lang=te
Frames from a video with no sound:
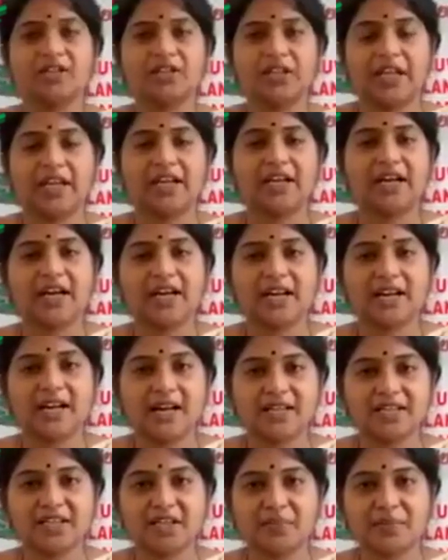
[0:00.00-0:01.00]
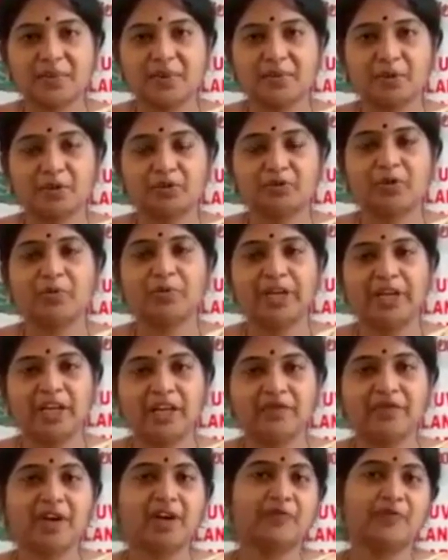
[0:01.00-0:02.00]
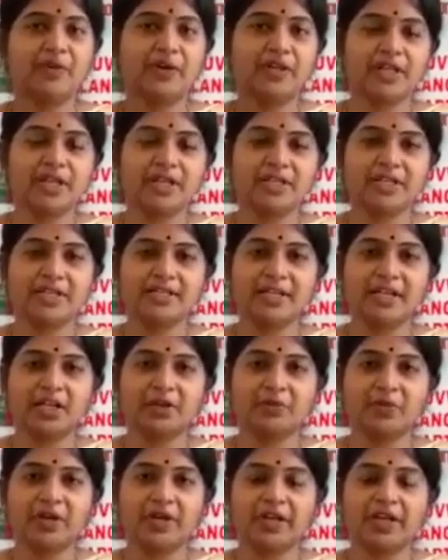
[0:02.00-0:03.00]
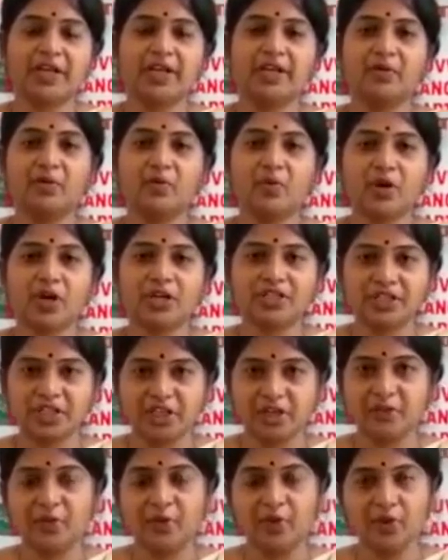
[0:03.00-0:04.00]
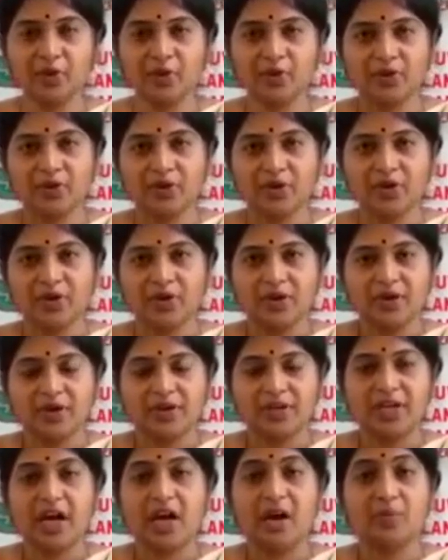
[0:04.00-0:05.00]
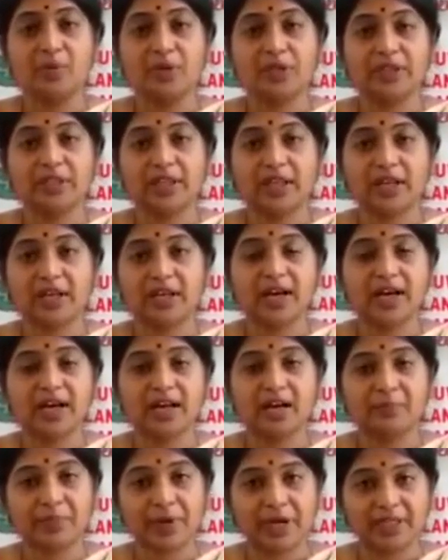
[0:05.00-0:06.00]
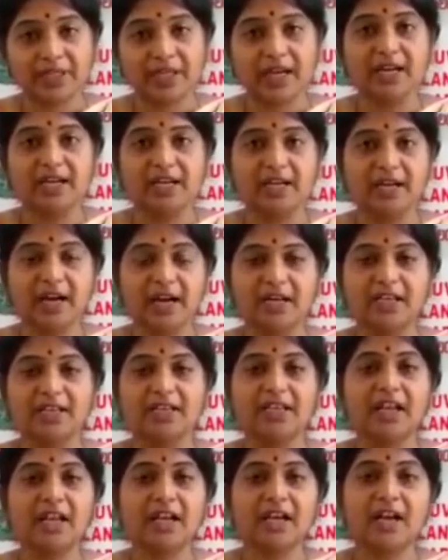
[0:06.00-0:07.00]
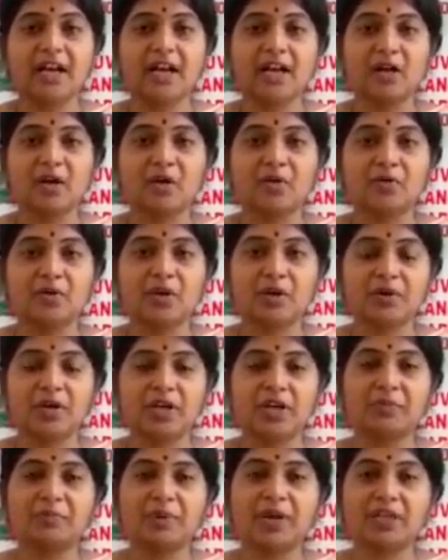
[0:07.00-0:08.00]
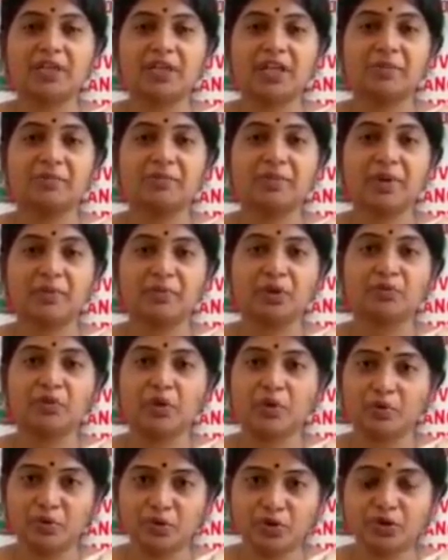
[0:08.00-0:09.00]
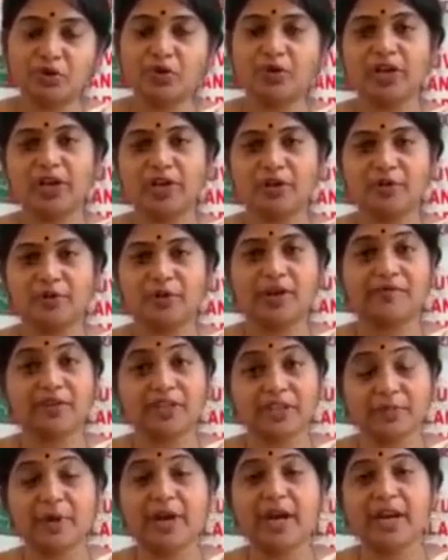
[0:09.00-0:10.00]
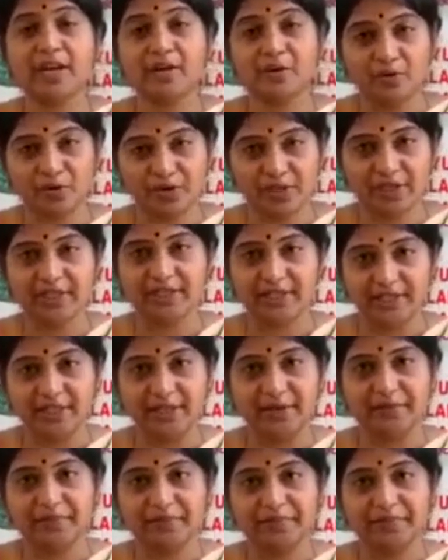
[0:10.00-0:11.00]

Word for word: తెలంగాణ రాష్ట్ర ప్రభుత్వం ఇటీవల విడుదల చేసినటువంటి ఒక జీవో యావత్ తెలంగాణ ప్రజానికాన్ని తెలంగాణలో ఉన్నటువంటి ప్రతి ప్రభుత్వ ఉద్యోగిని కూడా విస్మయానికి గురిచేసింది